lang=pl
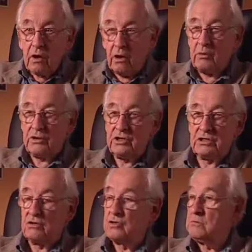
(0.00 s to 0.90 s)

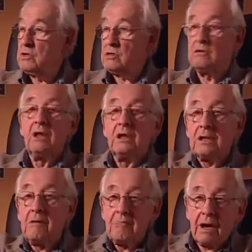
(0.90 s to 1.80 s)
Robotnicy 80,
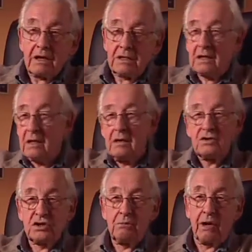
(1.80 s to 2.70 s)
tym bardziej
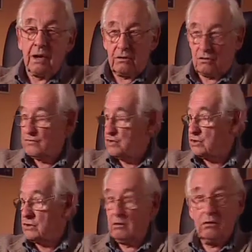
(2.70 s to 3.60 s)
trzeba to
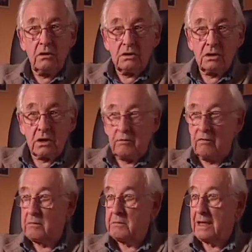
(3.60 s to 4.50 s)
wszystko, że tak
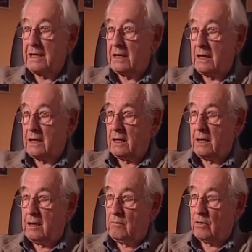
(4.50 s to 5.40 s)
powiem, na ekranie
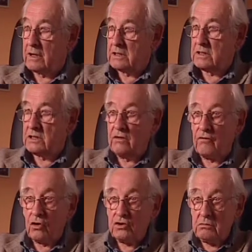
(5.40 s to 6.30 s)
pokazać. Kiedy
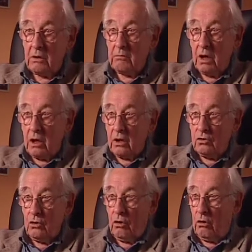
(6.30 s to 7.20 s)
wchodziłem
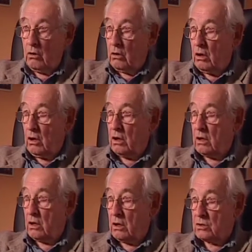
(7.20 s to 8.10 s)
do e,
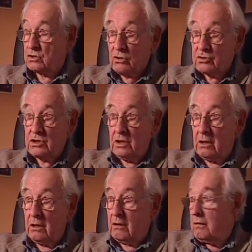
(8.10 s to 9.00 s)
e, stoczni,
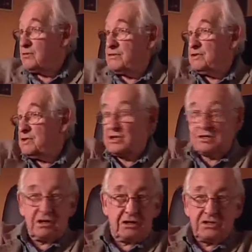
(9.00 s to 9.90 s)
oczywiście,
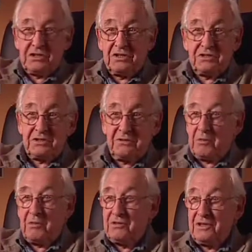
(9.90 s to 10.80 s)
że ci
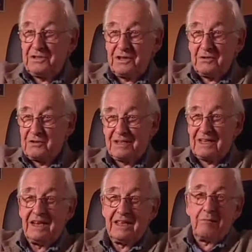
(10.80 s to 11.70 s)
robotnicy, którzy
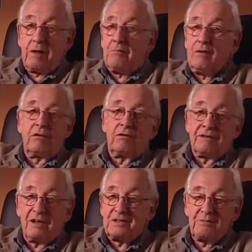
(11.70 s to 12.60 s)
stali na bramie
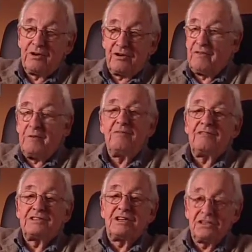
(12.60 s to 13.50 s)
oglądając moje filmy,
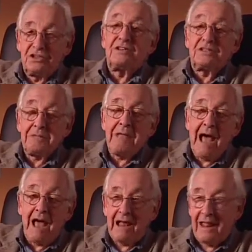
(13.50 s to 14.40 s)
wiedzieli, że to jestem ja